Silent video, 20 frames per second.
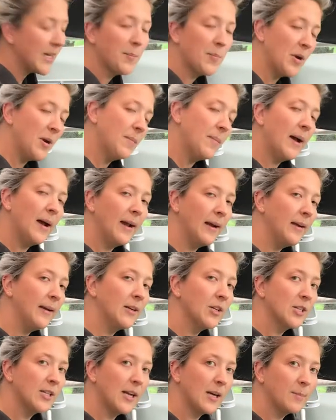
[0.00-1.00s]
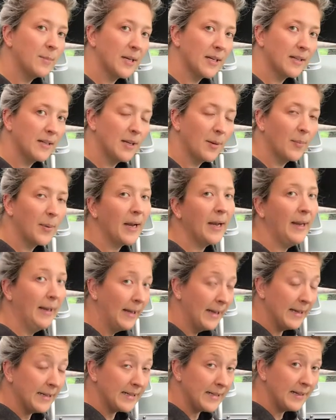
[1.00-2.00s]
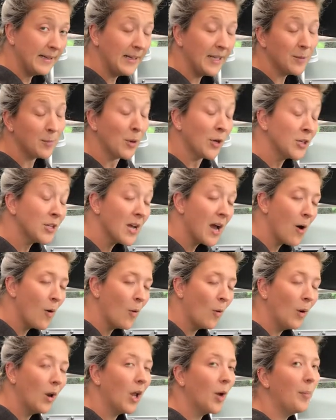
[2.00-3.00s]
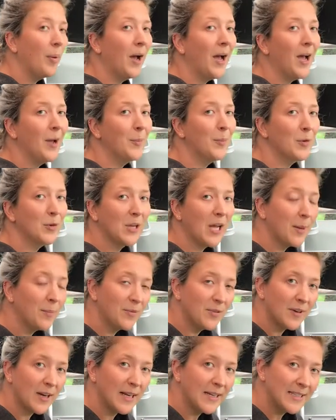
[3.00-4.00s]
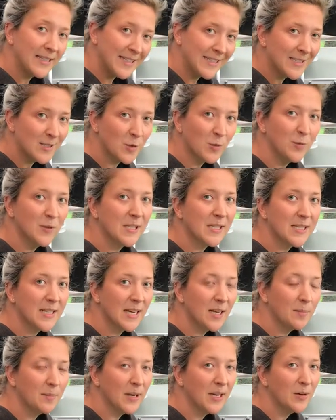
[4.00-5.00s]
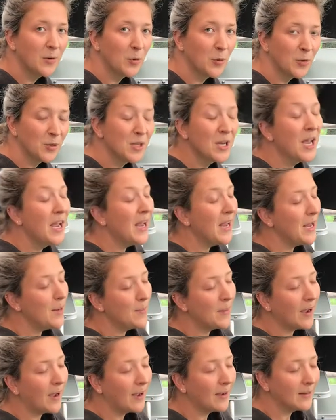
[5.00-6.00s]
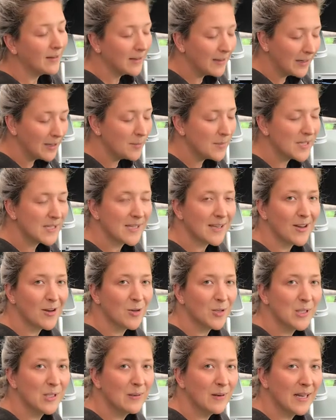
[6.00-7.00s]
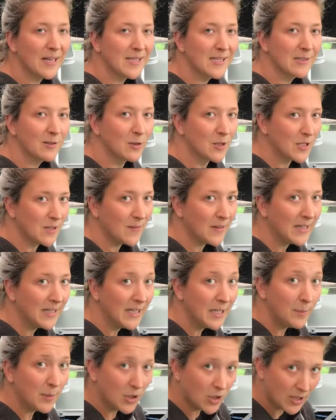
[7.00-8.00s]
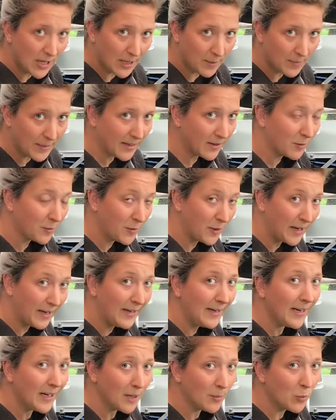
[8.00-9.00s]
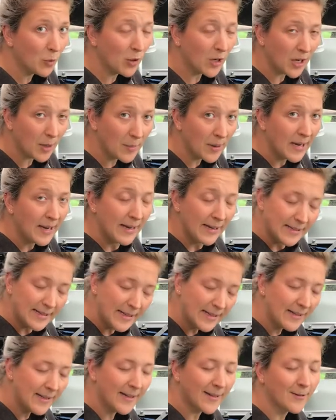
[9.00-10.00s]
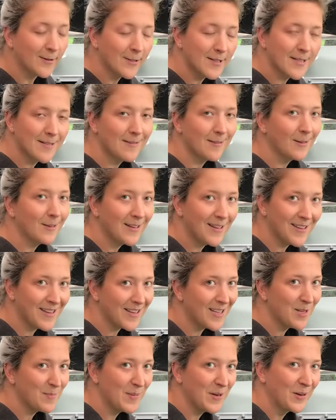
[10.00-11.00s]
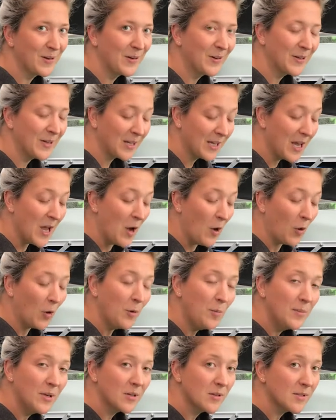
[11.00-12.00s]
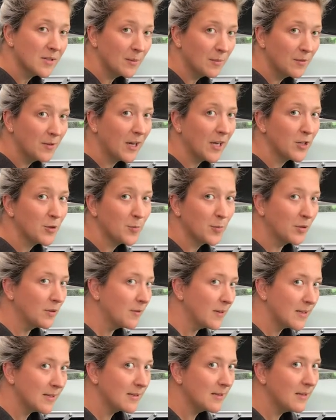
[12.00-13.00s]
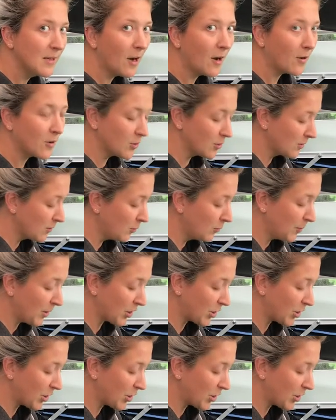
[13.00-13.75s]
habe immer einige Schleckmatten dabei, denn ich möchte ja auch Urlaub haben und habe vielleicht nicht so viel Zeit, meinen Hund immer regelmäßig auszulassen. und deswegen liebe ich Schleckmatten, vor allen Dingen im Urlaub, denn der Hund ist glücklich, ich bin glücklich und mit unserem Fleischpulver ist die auch super